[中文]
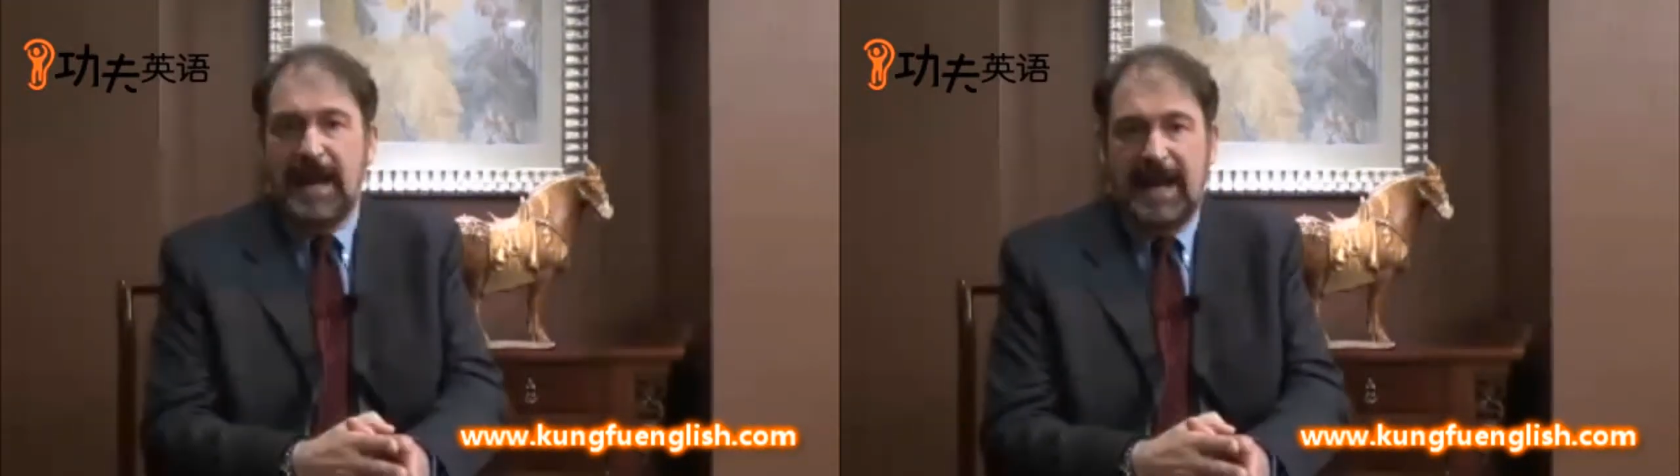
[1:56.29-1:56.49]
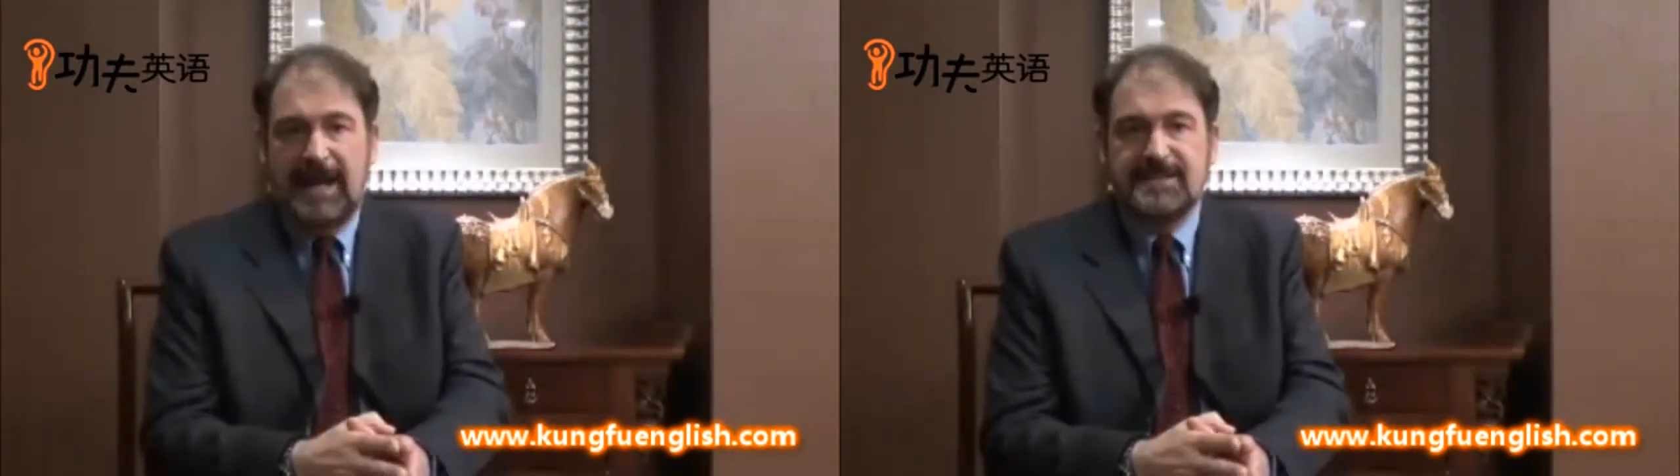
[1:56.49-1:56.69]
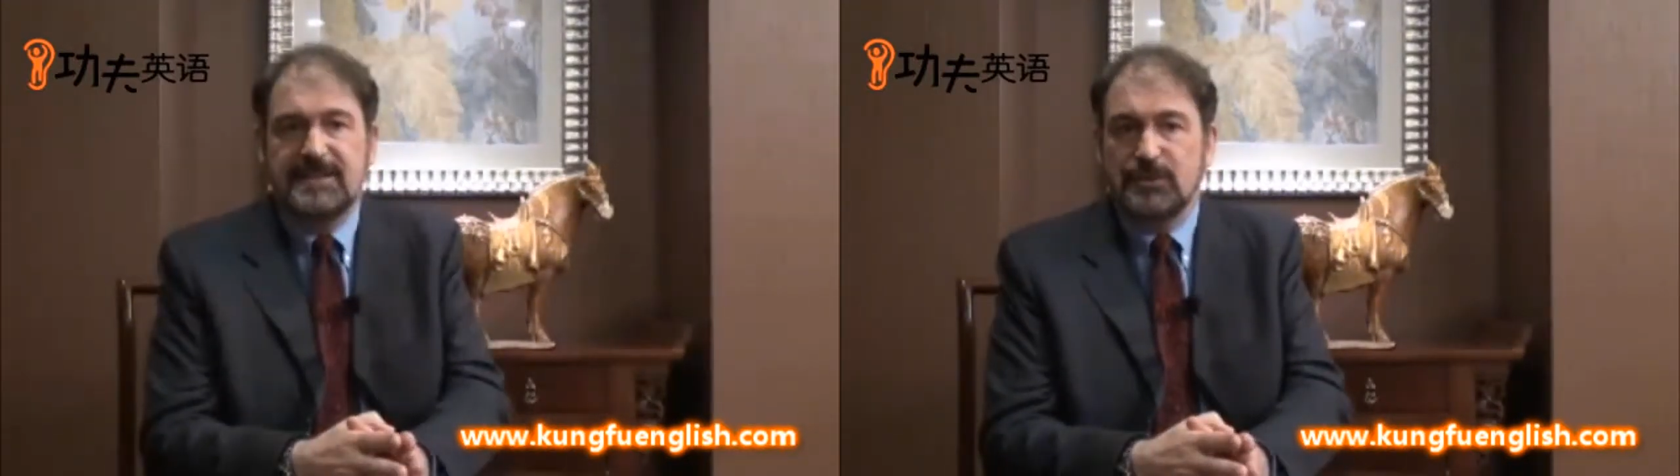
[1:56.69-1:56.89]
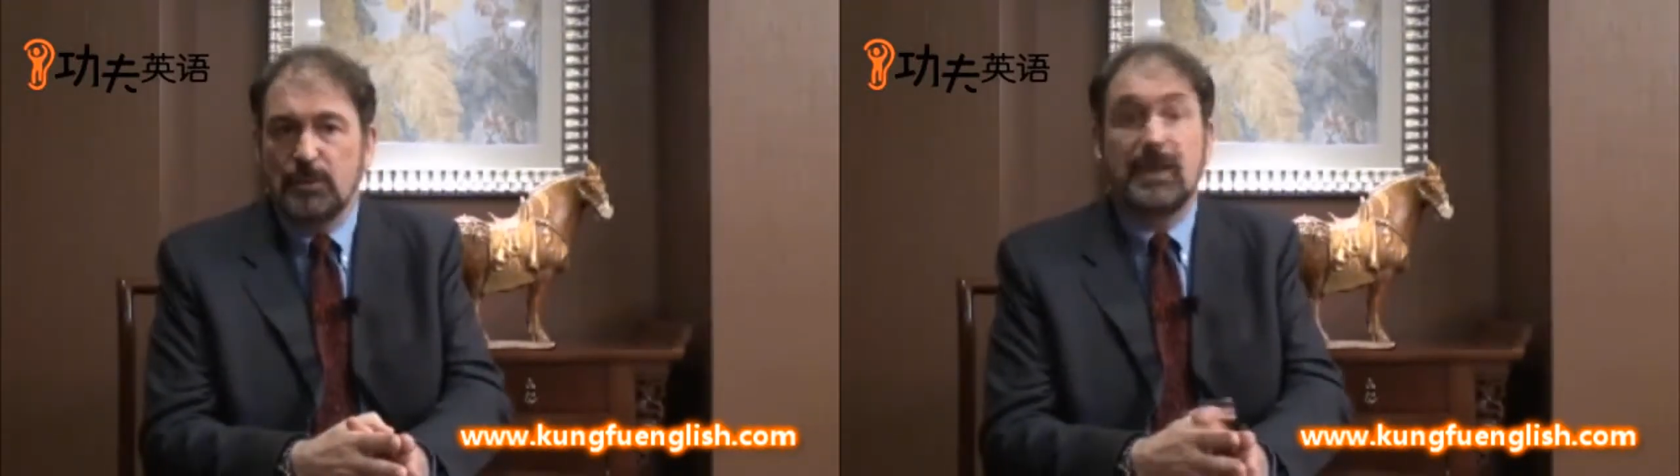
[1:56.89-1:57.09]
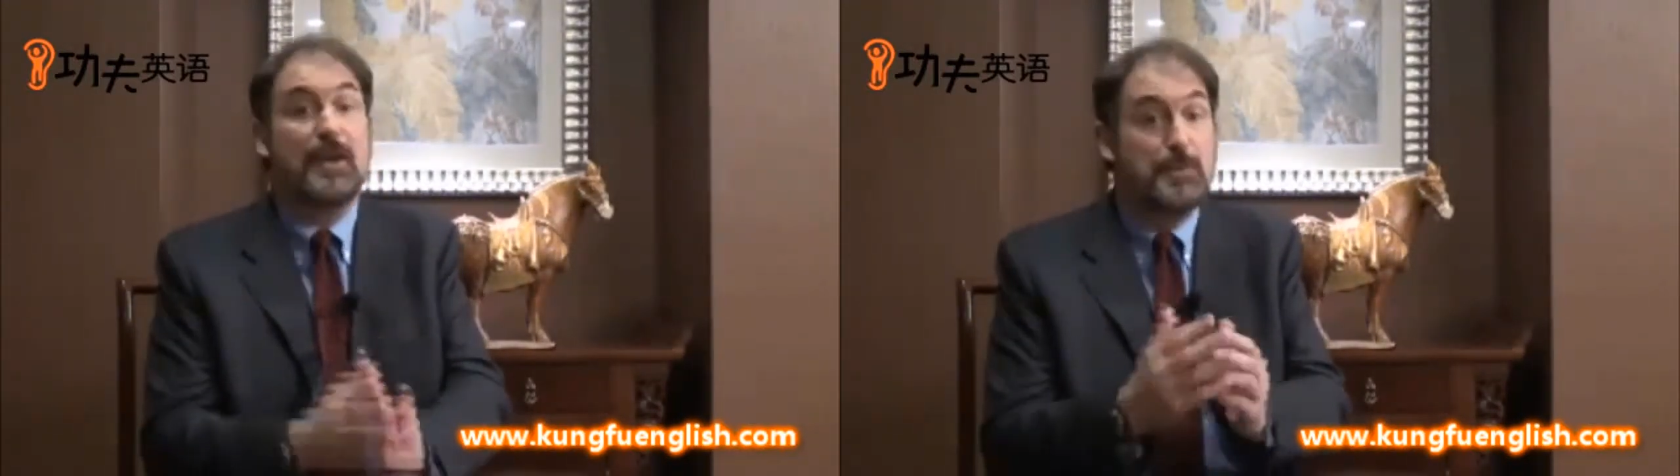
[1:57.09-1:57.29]
孩子
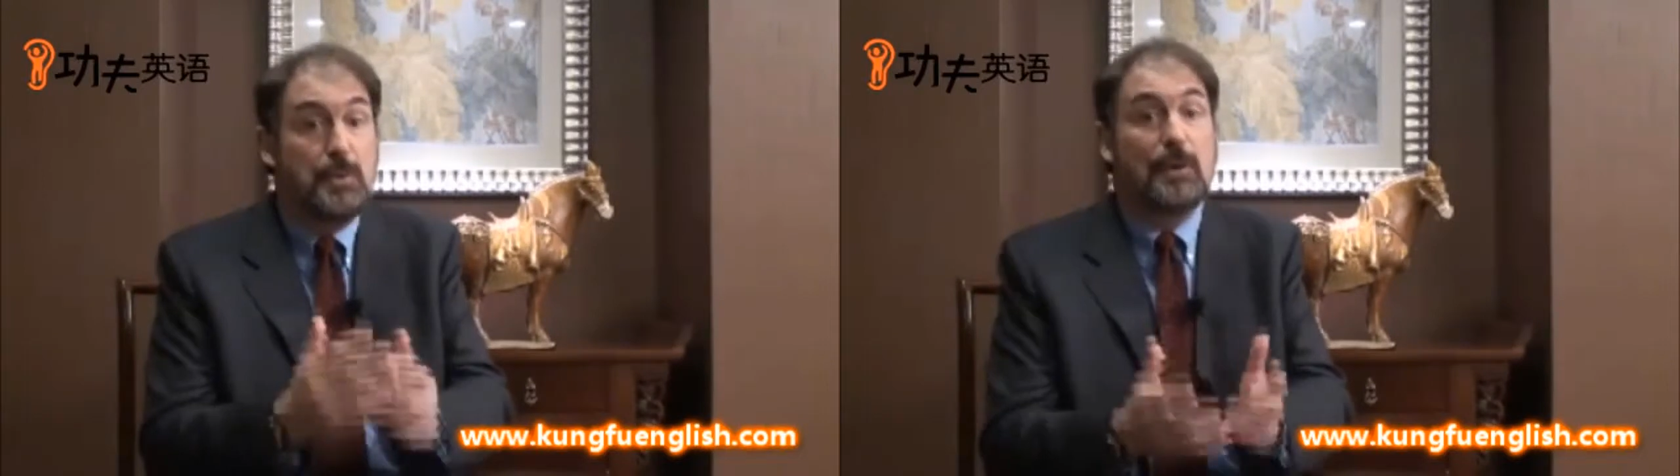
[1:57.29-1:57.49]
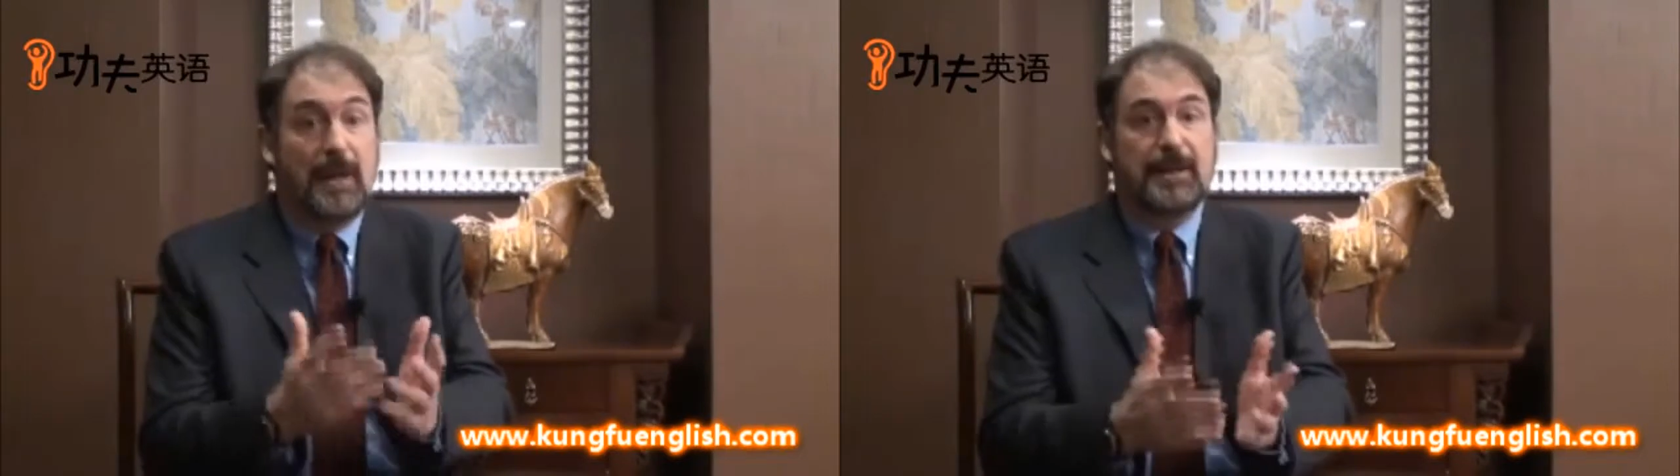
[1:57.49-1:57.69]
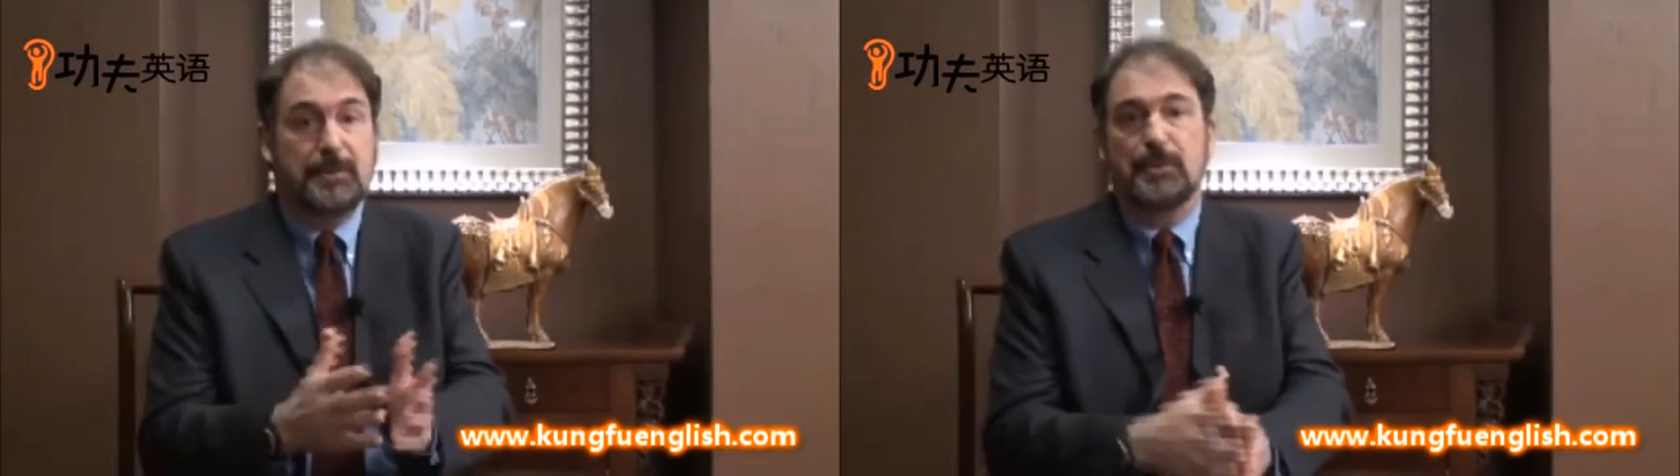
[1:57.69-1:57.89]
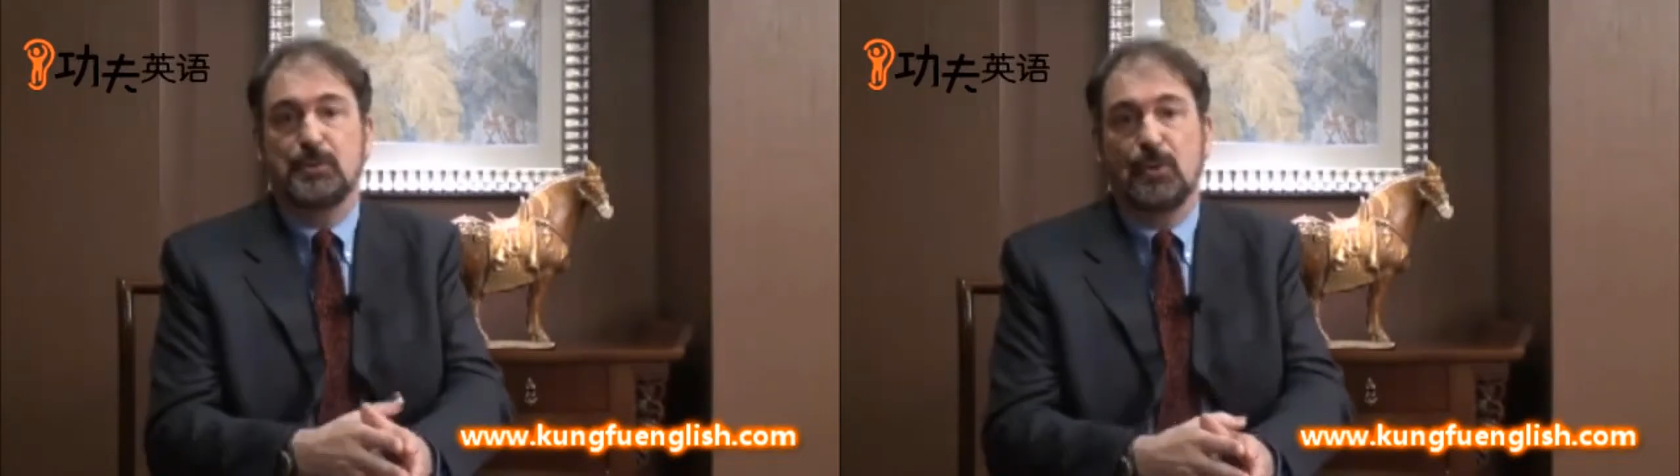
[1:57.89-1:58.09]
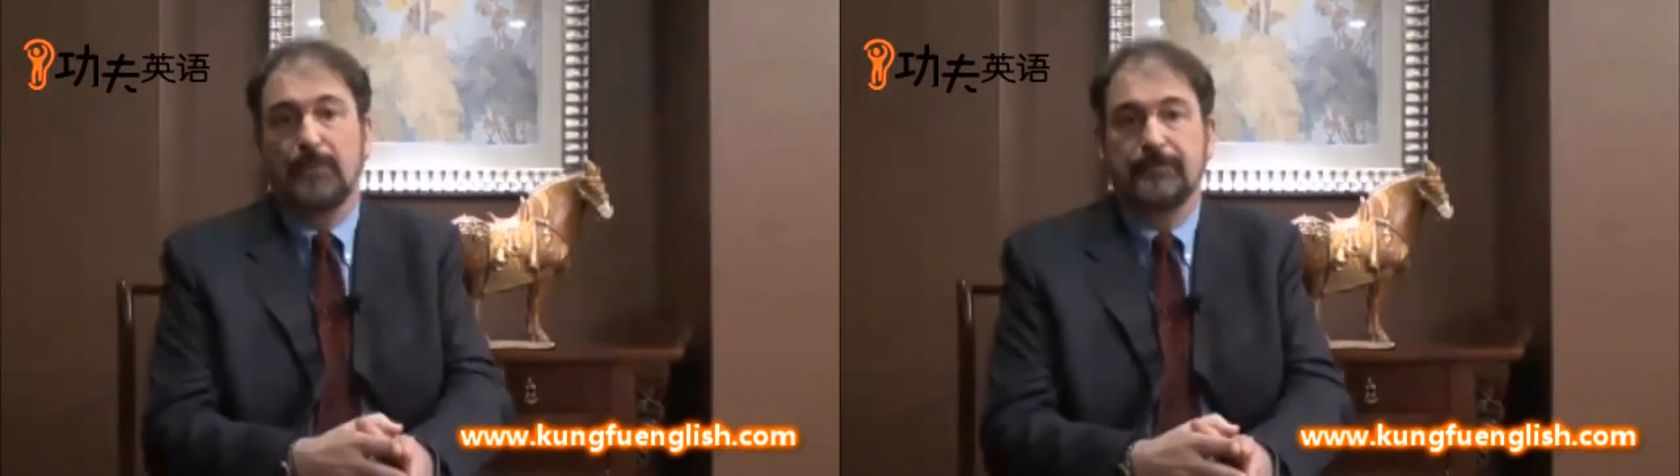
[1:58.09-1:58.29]
懂得越来越
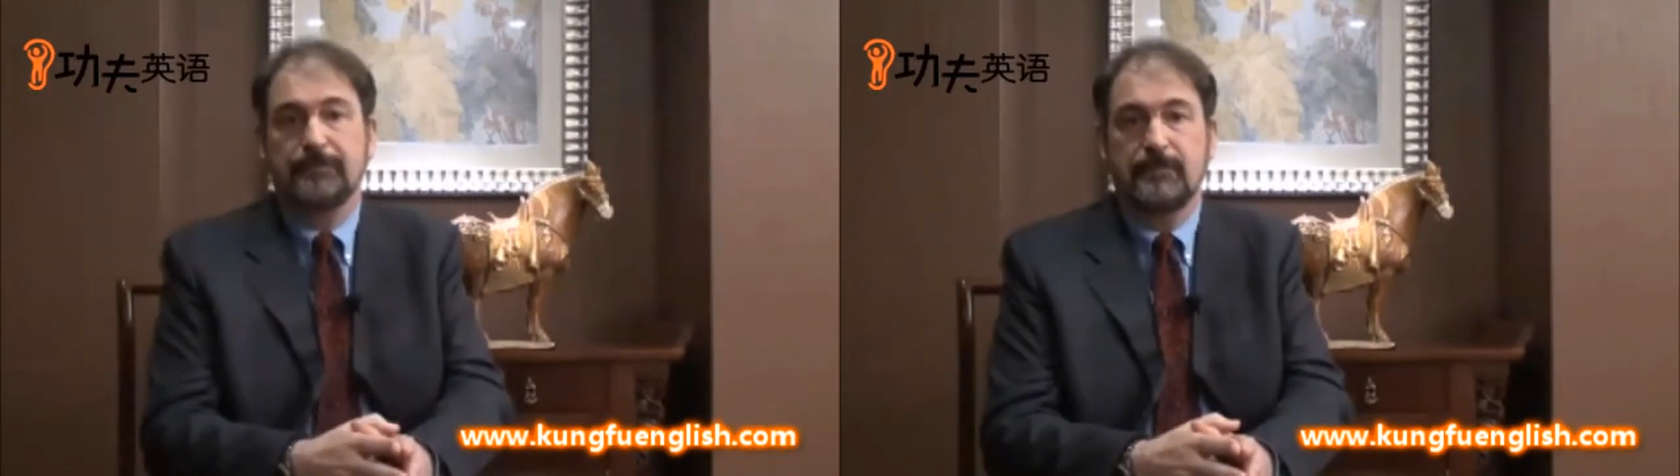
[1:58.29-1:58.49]
多。